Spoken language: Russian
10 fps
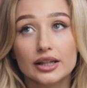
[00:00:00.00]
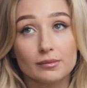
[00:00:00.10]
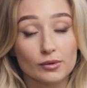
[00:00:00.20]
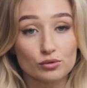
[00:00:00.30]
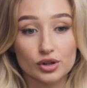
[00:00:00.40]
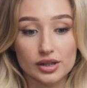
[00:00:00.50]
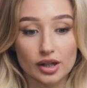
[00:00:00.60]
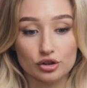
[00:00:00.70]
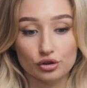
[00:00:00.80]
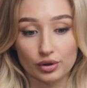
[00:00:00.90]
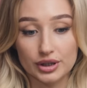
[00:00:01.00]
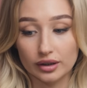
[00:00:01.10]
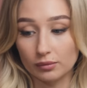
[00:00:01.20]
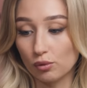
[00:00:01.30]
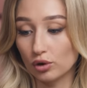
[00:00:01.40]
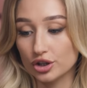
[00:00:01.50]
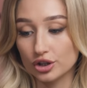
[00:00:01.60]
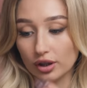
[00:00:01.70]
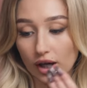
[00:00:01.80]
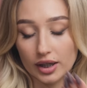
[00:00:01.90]
Не могу сказать, что где-то
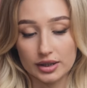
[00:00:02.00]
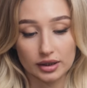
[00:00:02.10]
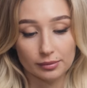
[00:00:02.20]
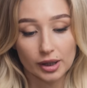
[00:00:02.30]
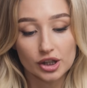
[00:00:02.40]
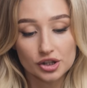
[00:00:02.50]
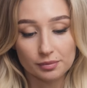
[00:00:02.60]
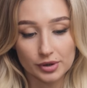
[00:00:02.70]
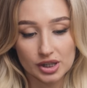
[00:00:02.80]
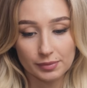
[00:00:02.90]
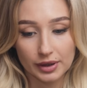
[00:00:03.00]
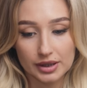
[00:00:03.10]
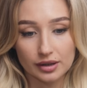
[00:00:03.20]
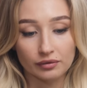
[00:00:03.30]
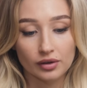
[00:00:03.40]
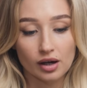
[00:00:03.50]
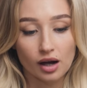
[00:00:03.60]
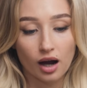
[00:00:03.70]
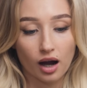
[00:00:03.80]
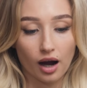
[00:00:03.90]
больше, а где-то меньше перспектив.
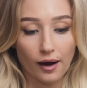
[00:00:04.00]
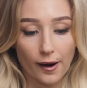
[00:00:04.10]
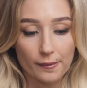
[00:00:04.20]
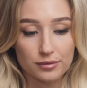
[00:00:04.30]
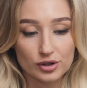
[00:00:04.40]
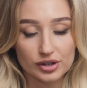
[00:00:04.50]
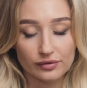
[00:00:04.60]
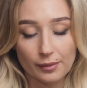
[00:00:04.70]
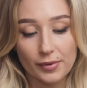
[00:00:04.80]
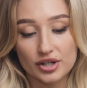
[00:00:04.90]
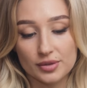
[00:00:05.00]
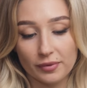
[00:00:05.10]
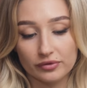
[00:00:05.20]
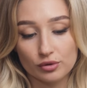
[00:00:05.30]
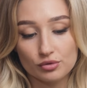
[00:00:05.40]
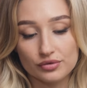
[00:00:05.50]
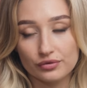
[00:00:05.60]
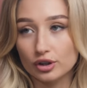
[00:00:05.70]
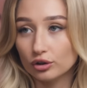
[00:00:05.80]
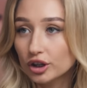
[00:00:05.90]
А, просто, опять же, повторюсь,
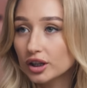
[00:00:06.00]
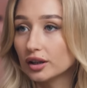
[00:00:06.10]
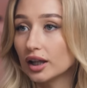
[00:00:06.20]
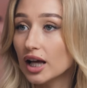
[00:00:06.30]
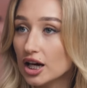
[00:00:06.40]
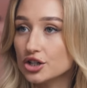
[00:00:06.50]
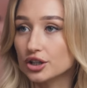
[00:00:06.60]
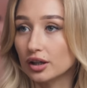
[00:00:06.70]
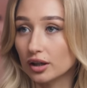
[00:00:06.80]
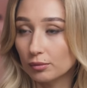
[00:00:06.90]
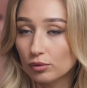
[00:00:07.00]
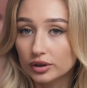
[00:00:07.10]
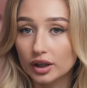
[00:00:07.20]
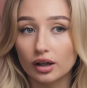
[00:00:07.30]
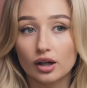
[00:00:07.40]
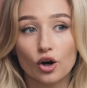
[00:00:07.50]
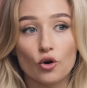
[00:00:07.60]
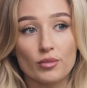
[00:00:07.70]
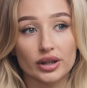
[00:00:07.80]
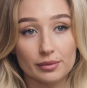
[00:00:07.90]
в ТикТоке налаженная работа,
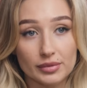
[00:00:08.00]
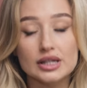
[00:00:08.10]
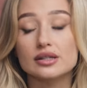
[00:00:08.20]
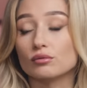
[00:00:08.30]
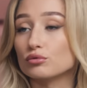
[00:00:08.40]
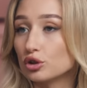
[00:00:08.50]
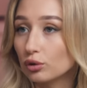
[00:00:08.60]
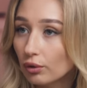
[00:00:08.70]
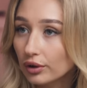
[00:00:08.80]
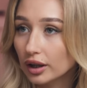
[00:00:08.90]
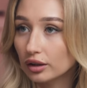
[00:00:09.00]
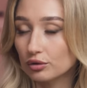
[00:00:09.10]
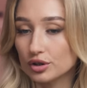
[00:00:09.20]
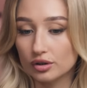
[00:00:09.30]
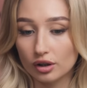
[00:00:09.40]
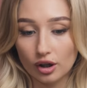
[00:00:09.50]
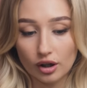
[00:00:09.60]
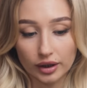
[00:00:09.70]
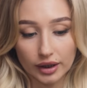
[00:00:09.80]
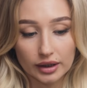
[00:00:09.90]
у меня там есть аудитория, то есть
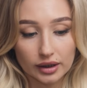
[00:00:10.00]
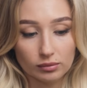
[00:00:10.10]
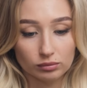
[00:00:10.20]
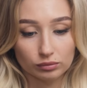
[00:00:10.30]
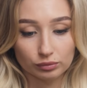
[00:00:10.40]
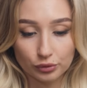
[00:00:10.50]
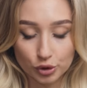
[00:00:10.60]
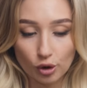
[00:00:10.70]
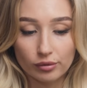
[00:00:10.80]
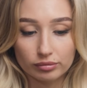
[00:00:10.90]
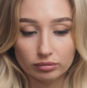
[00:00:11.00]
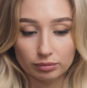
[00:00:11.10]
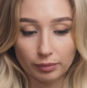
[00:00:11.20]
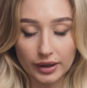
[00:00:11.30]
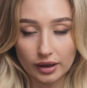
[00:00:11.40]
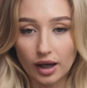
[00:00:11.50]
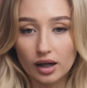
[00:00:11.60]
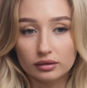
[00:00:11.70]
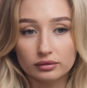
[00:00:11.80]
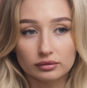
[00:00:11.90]
я там все
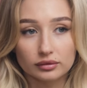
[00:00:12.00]
поняла,